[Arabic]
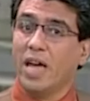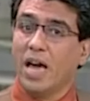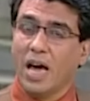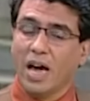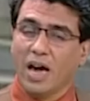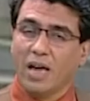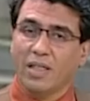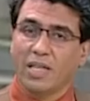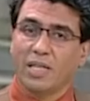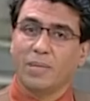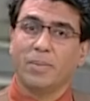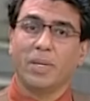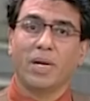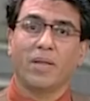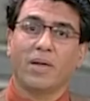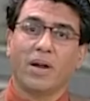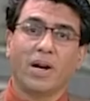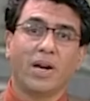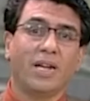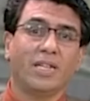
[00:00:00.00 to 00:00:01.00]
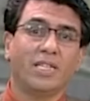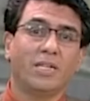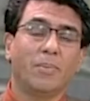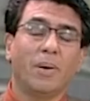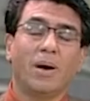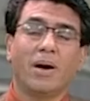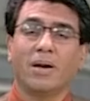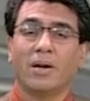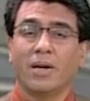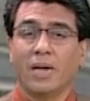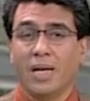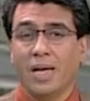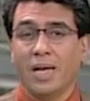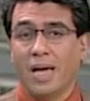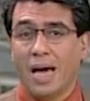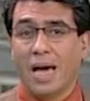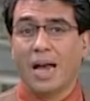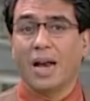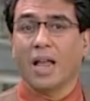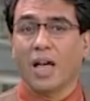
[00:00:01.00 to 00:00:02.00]
ان اكون محلل
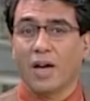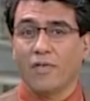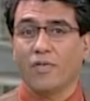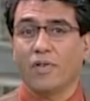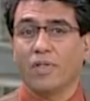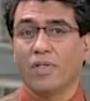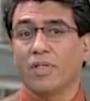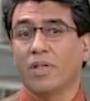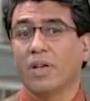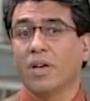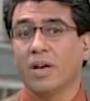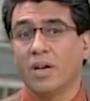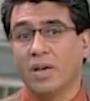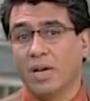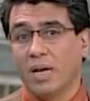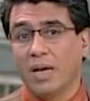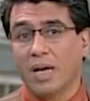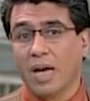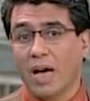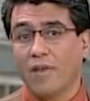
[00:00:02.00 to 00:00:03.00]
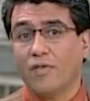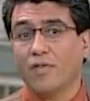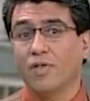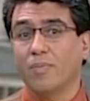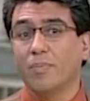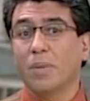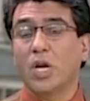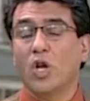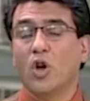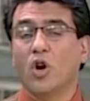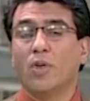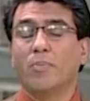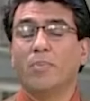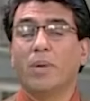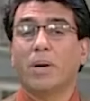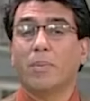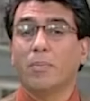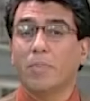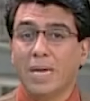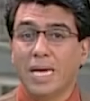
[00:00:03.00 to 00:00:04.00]
اسواق المال العالميه و
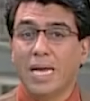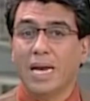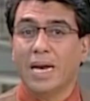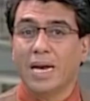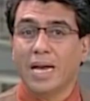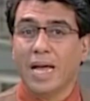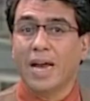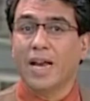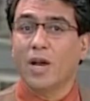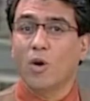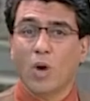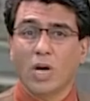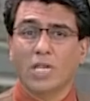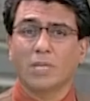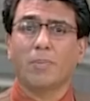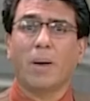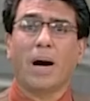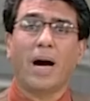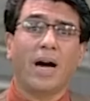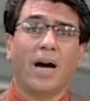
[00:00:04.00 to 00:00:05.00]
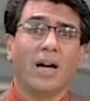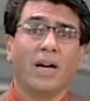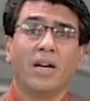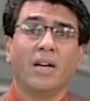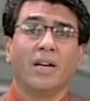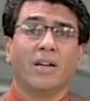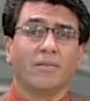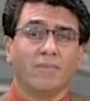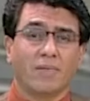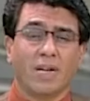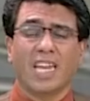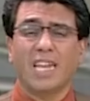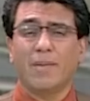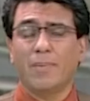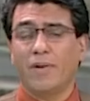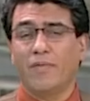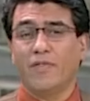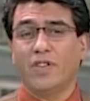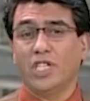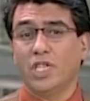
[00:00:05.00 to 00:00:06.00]
آه، محرر
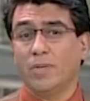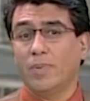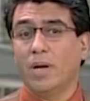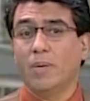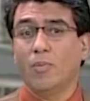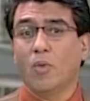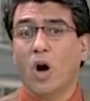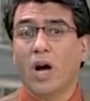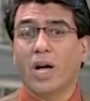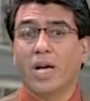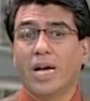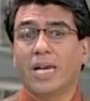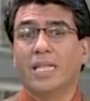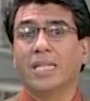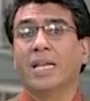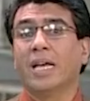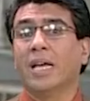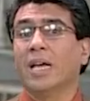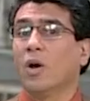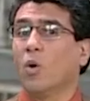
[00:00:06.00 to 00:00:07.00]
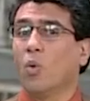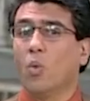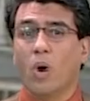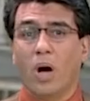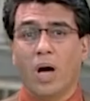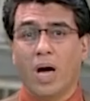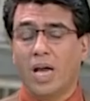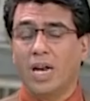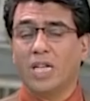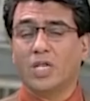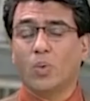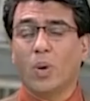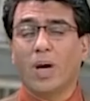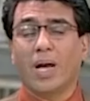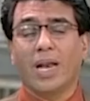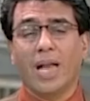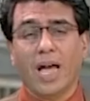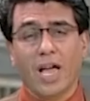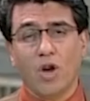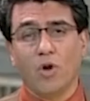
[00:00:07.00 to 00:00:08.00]
اقتصادي آه، لدي
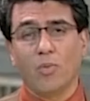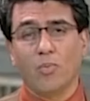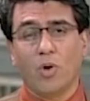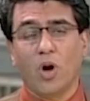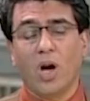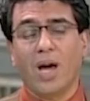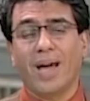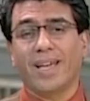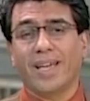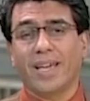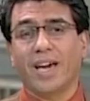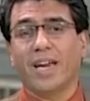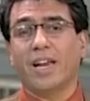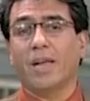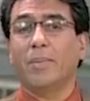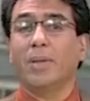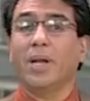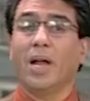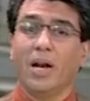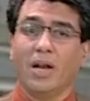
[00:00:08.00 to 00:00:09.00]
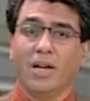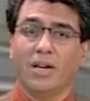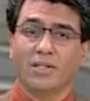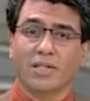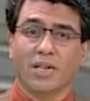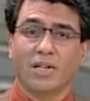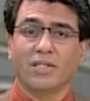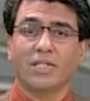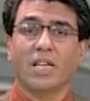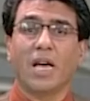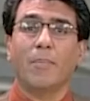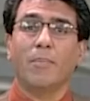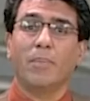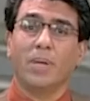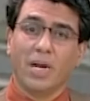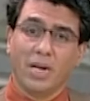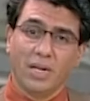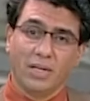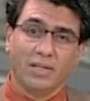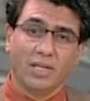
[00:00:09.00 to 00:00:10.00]
يمكن ما يزيد على ألف
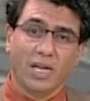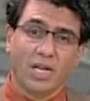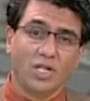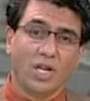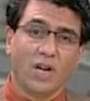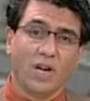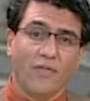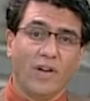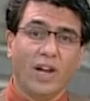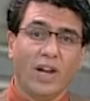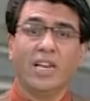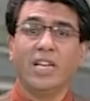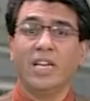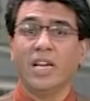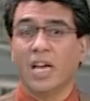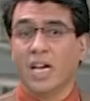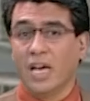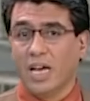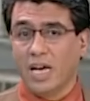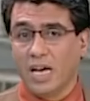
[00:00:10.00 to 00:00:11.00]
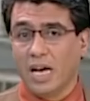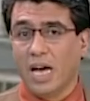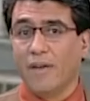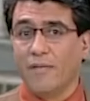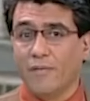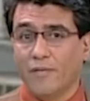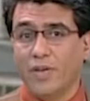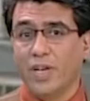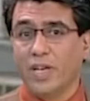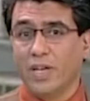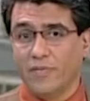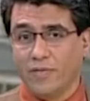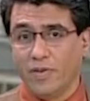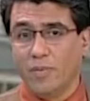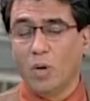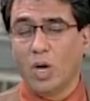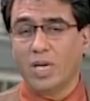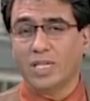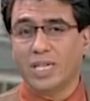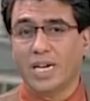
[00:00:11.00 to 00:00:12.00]
مقالة في الاقتصاد آه، في في
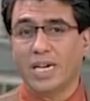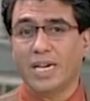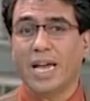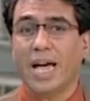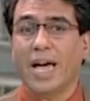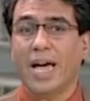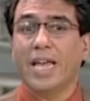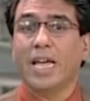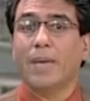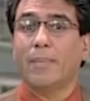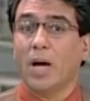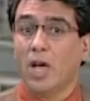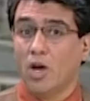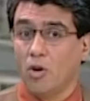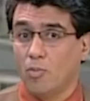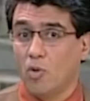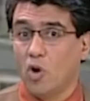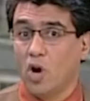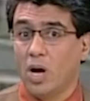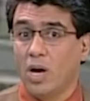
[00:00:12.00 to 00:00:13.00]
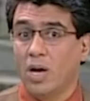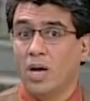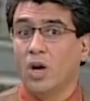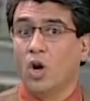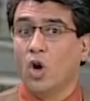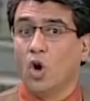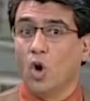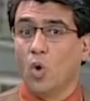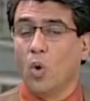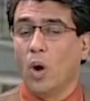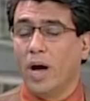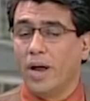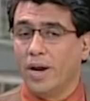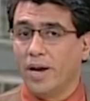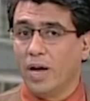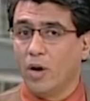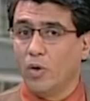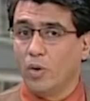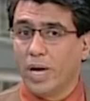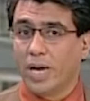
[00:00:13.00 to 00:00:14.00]
المحصلة النهائية ما يهمها هو
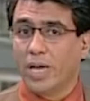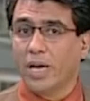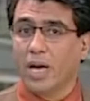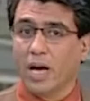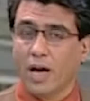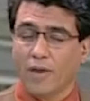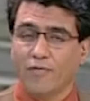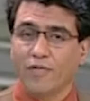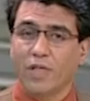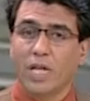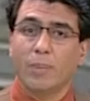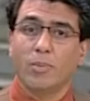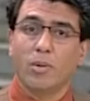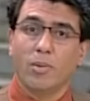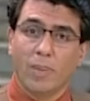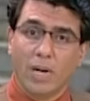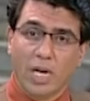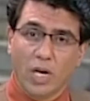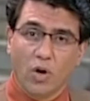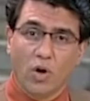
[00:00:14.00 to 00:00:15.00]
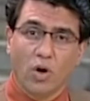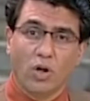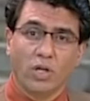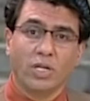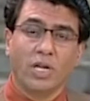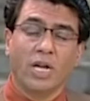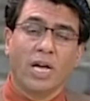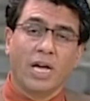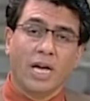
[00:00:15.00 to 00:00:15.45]
أن هناك خفضا بمليون